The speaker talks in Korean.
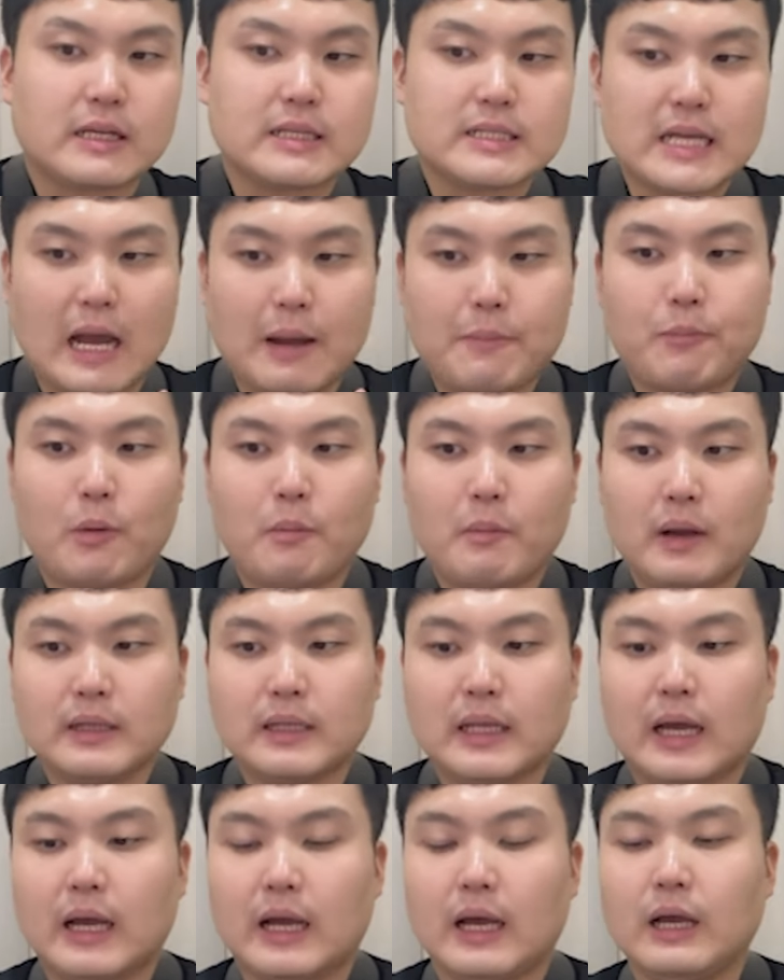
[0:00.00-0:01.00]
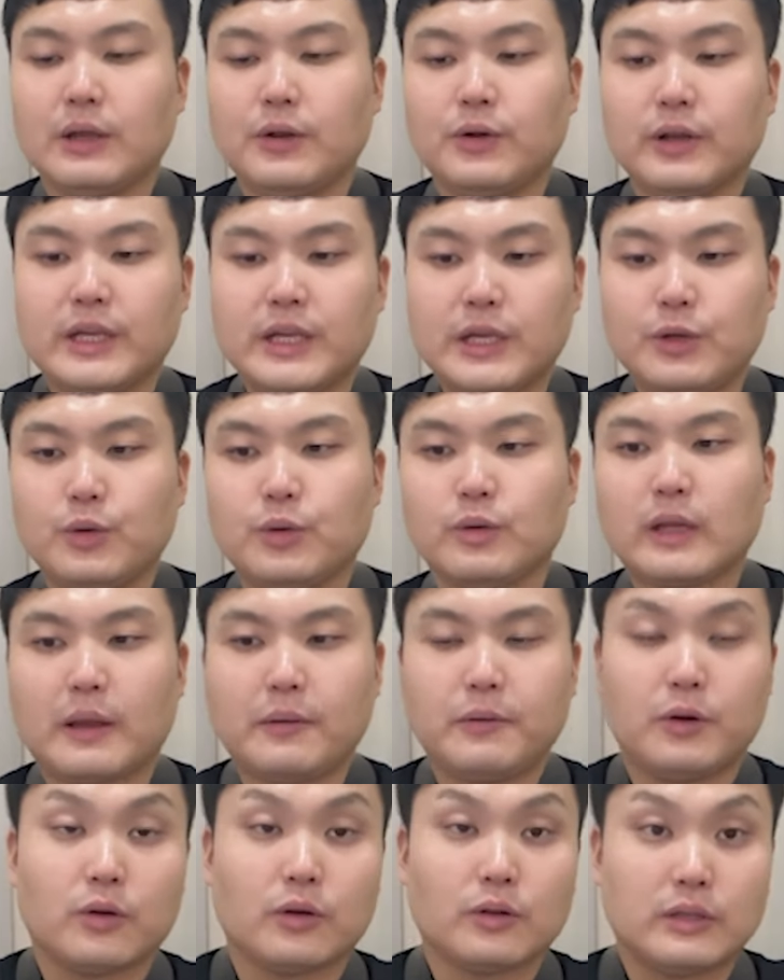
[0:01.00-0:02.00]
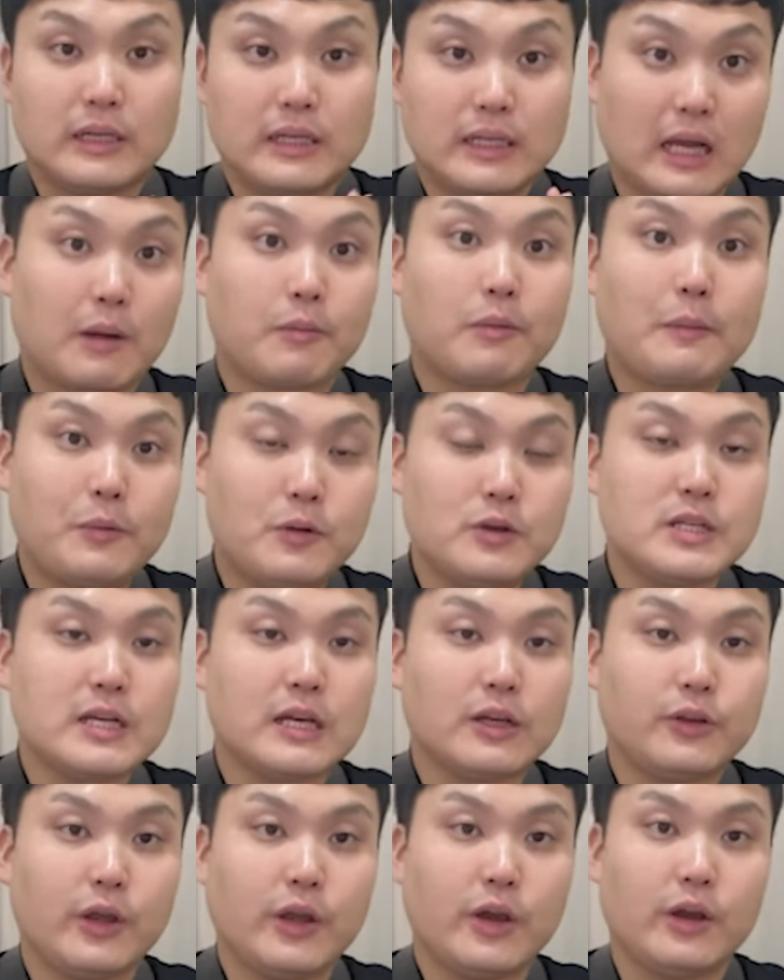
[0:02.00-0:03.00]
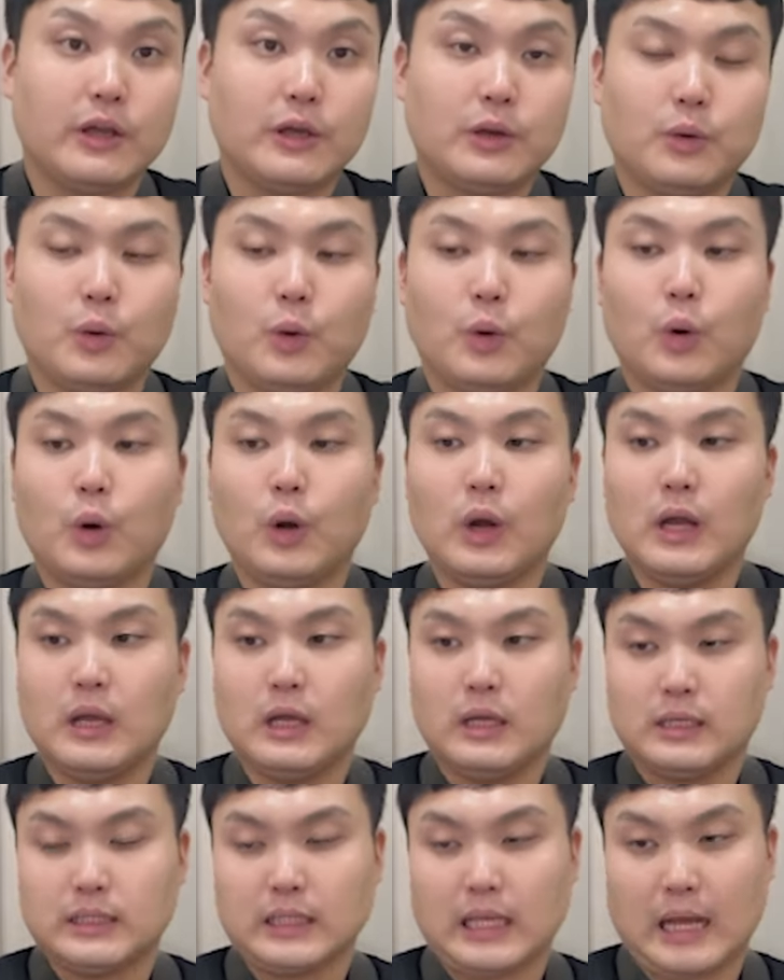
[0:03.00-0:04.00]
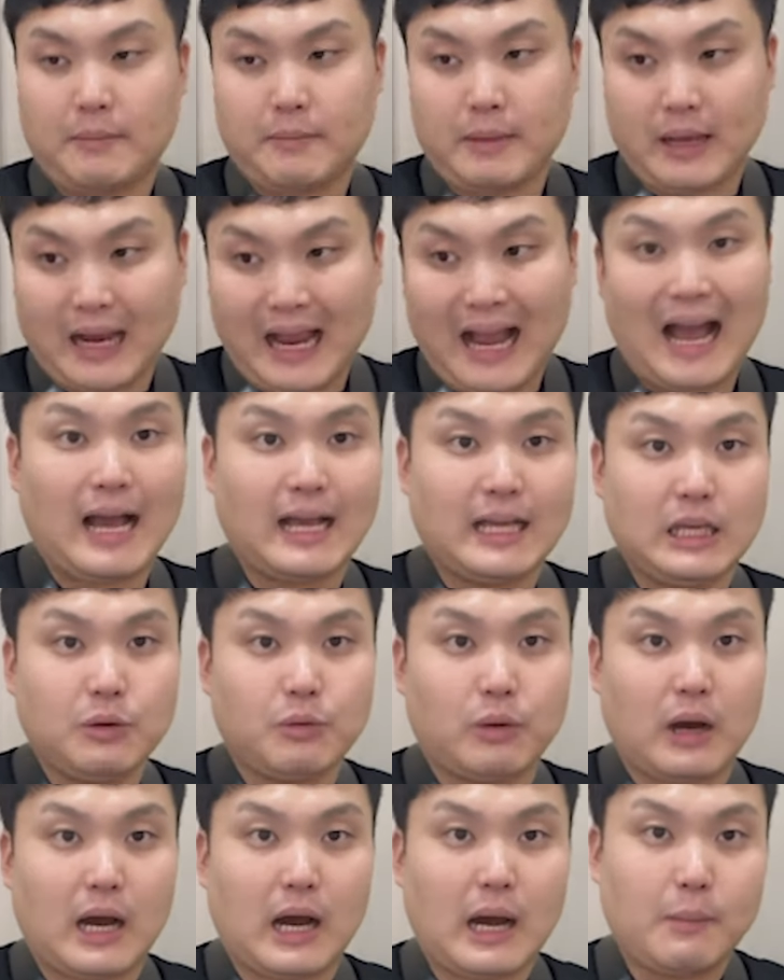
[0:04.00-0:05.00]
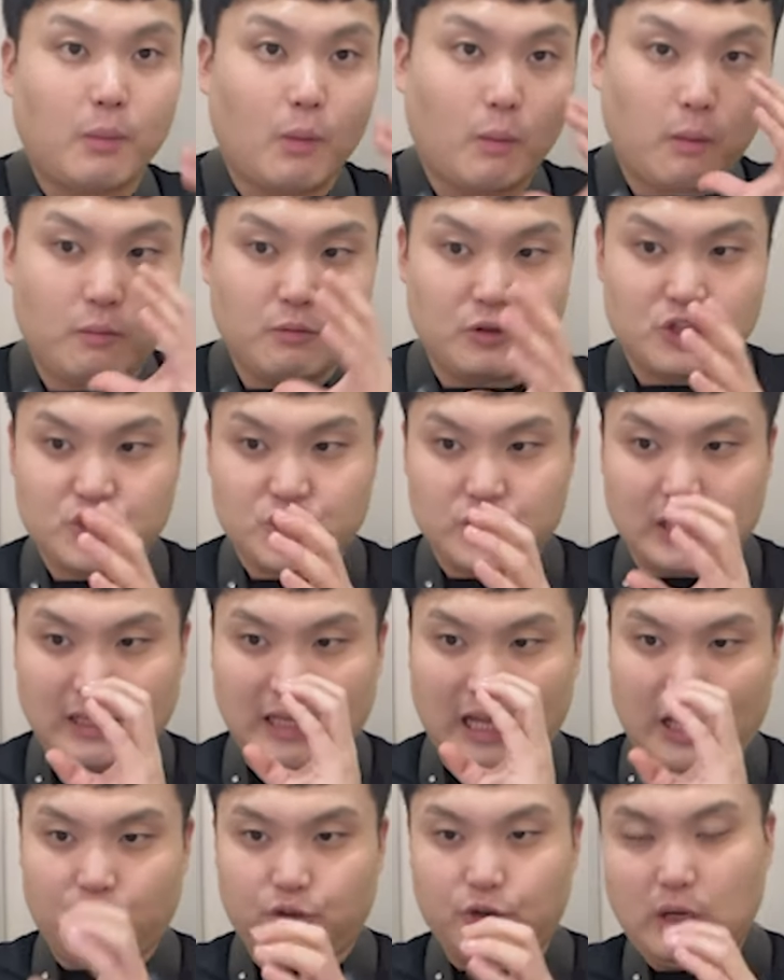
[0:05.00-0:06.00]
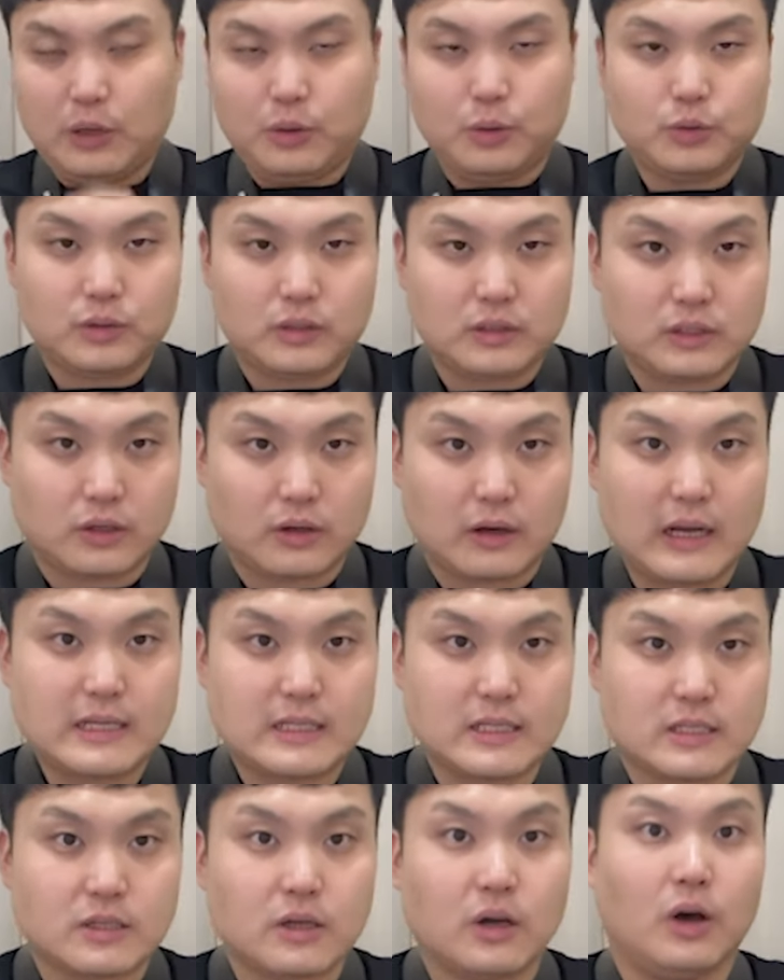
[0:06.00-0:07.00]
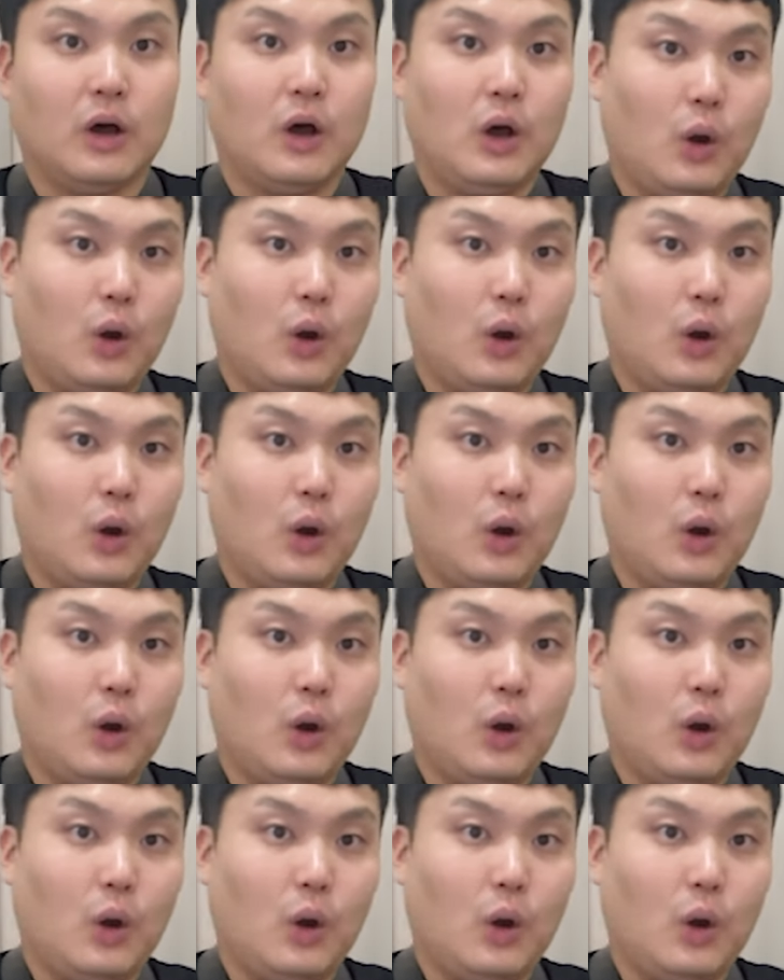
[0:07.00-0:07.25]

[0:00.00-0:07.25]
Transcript: 그래서 악보마다 이런 기교나 이런 것들이 다 표시가 되어 있고 그 다음에 강의와 모범 연주가 다 QR코드로 들어가 있어서